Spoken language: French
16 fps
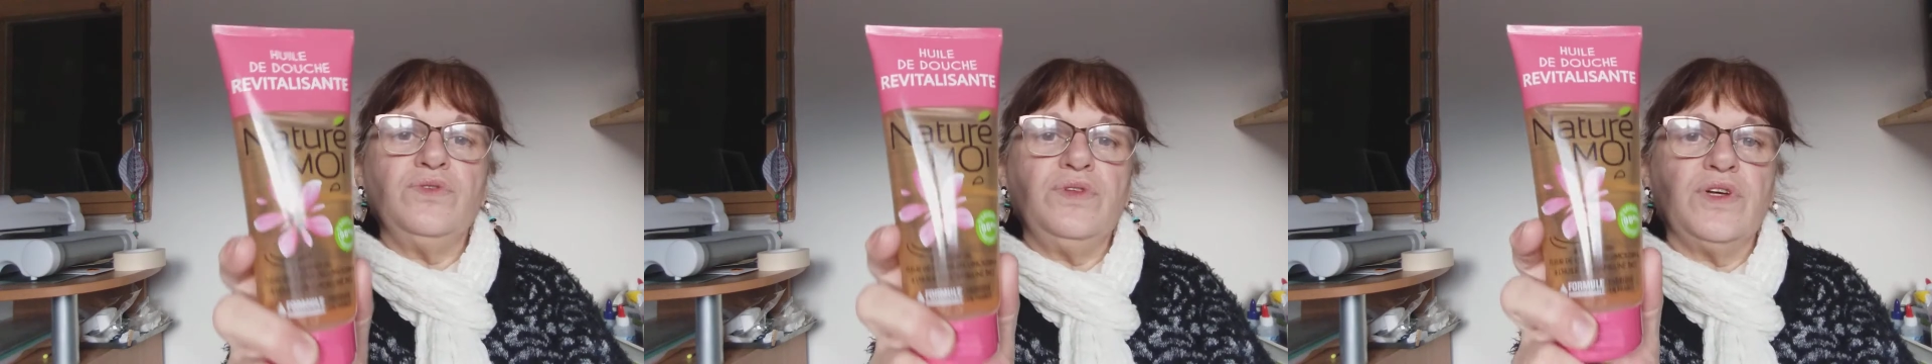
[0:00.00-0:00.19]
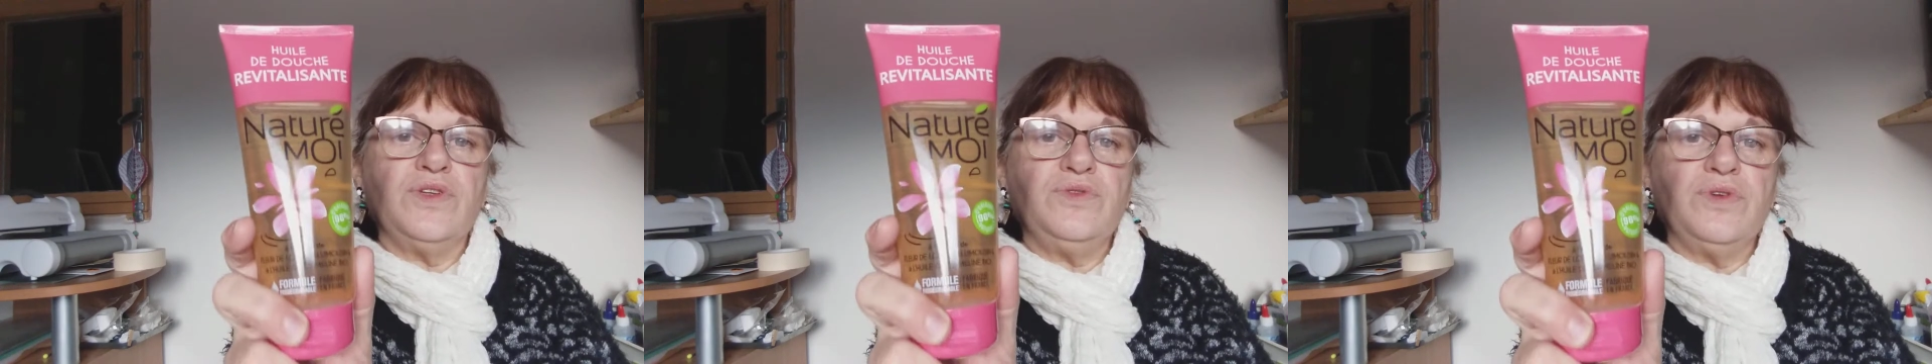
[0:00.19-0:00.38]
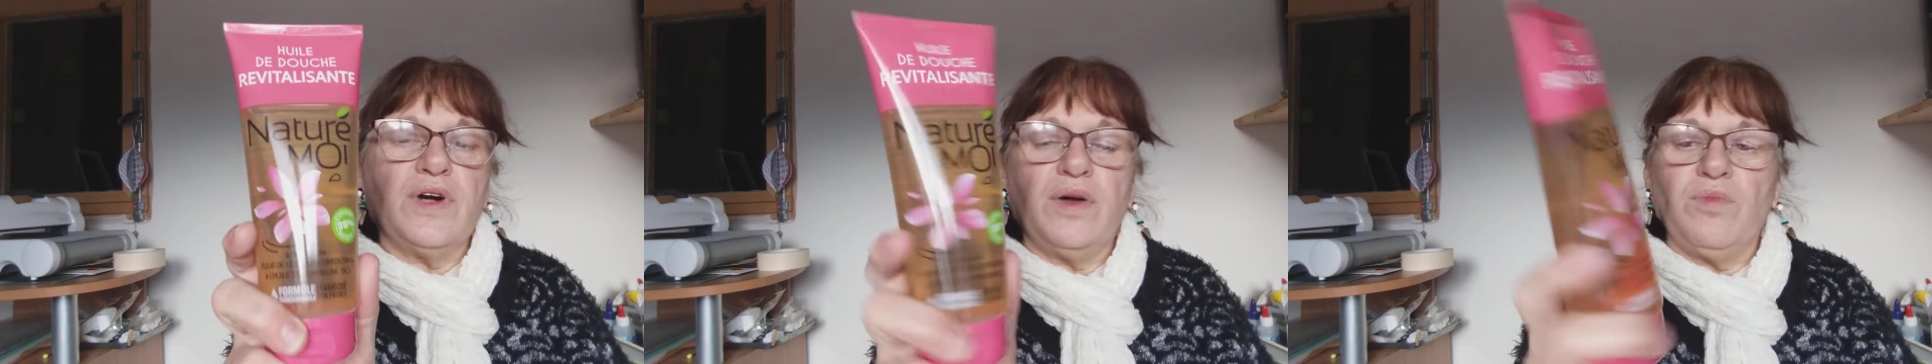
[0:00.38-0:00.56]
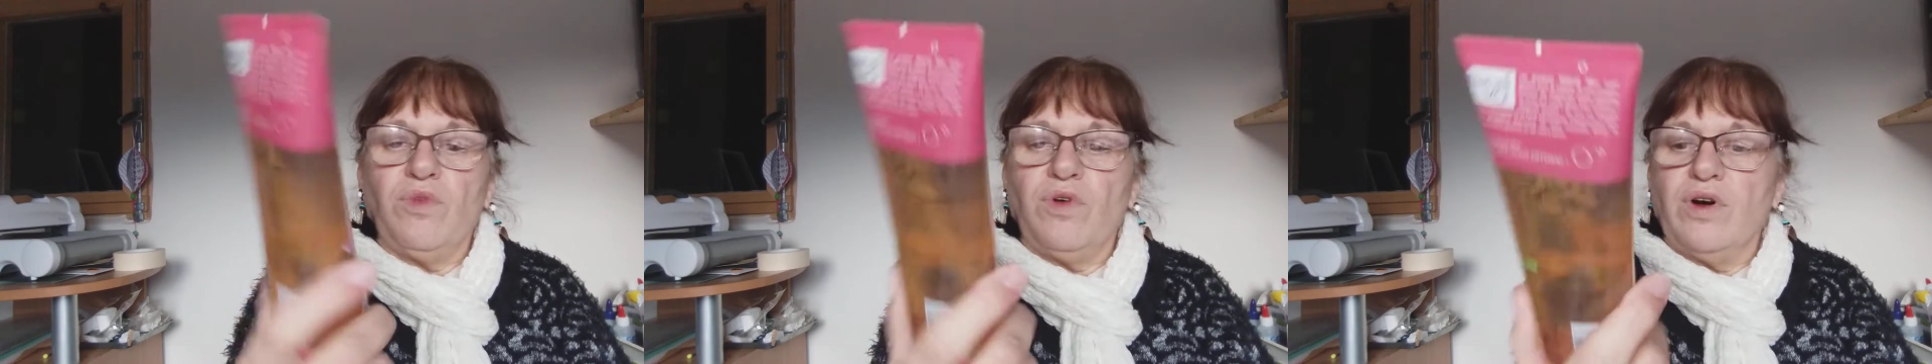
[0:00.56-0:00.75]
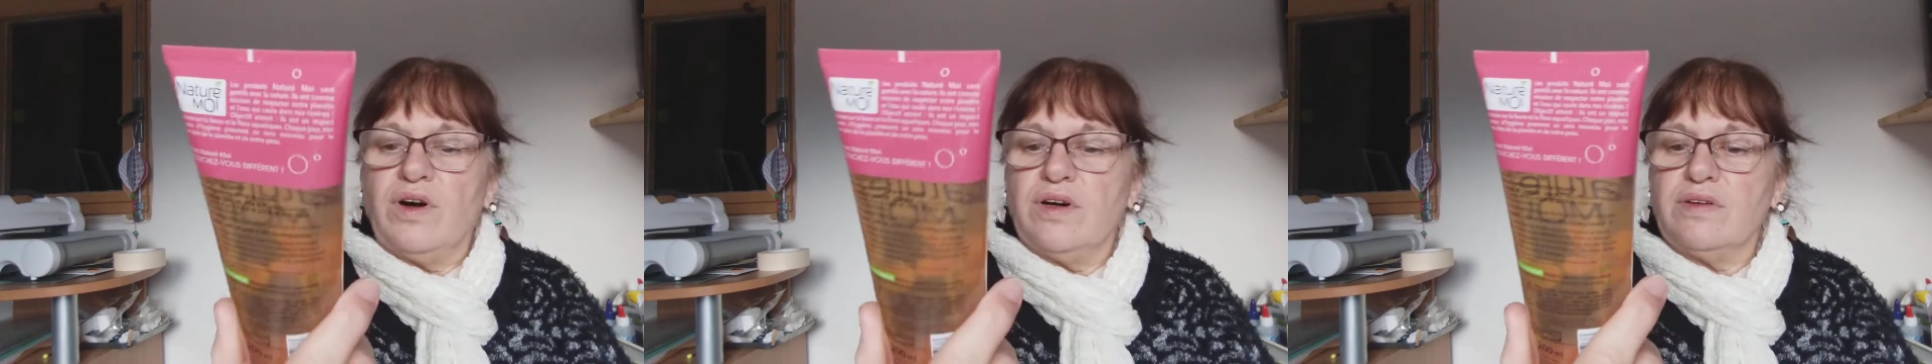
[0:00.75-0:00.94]
du Nature et
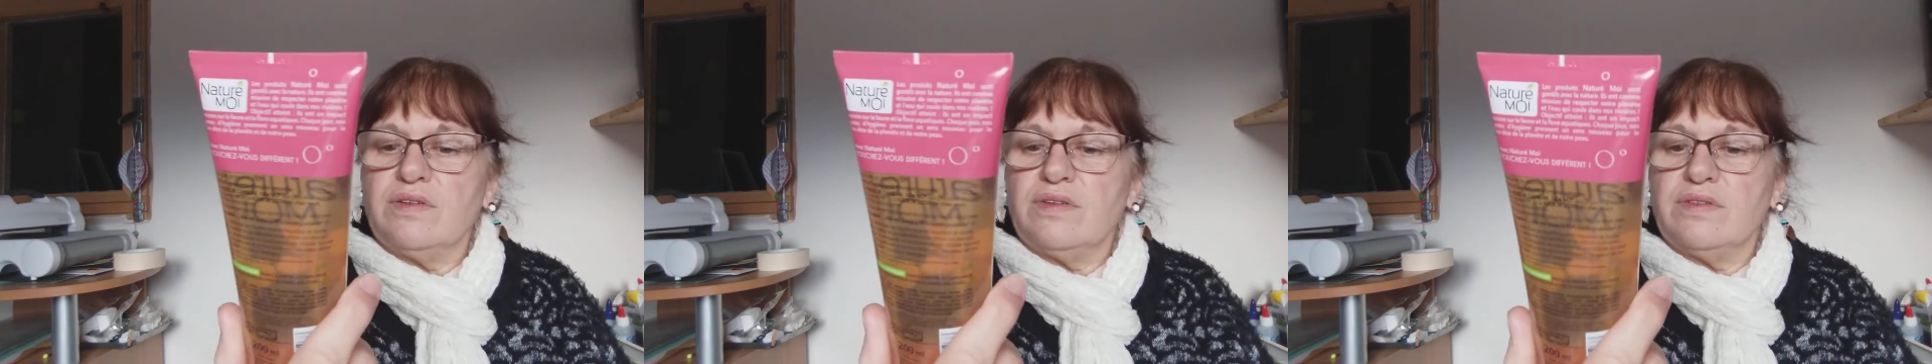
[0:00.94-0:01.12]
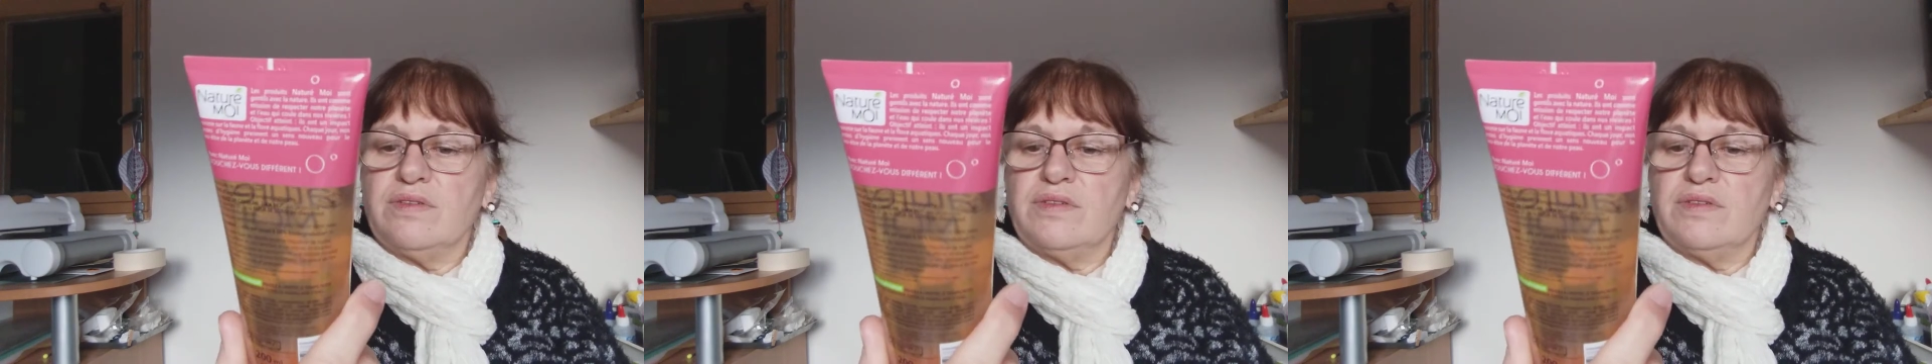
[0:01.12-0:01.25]
moi.